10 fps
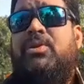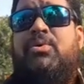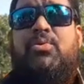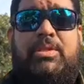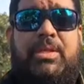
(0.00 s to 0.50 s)
জন্যেও
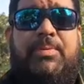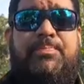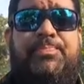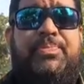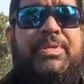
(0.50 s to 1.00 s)
ক্ষতি
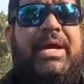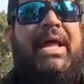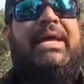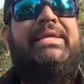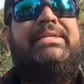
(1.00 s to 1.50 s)
যারা
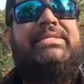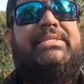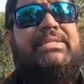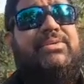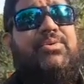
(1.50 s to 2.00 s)
এই
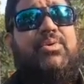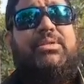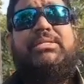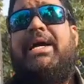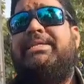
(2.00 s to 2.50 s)
জিনিসটা
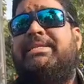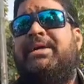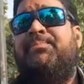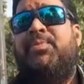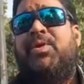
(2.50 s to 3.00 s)
করতে চাইছে
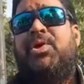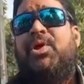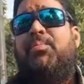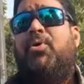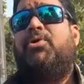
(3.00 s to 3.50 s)

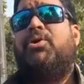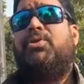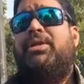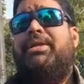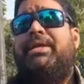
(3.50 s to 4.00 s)
পোর্ট
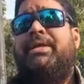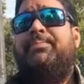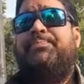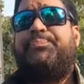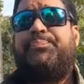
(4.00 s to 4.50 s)
অথরিটি
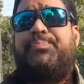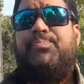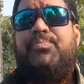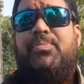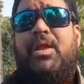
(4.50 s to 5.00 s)

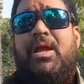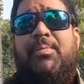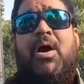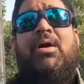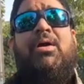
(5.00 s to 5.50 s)

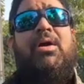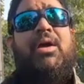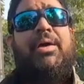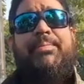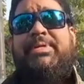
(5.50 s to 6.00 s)
এবং
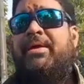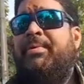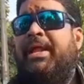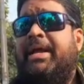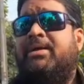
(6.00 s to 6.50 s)

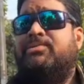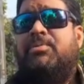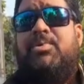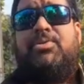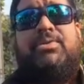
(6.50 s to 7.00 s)
বিজেপির একাংশের
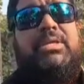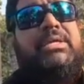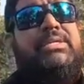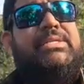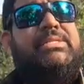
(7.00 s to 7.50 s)
মদতে
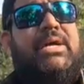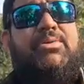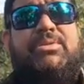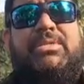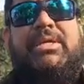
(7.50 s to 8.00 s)
এই জিনিসটা
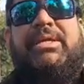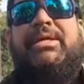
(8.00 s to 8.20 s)
হচ্ছে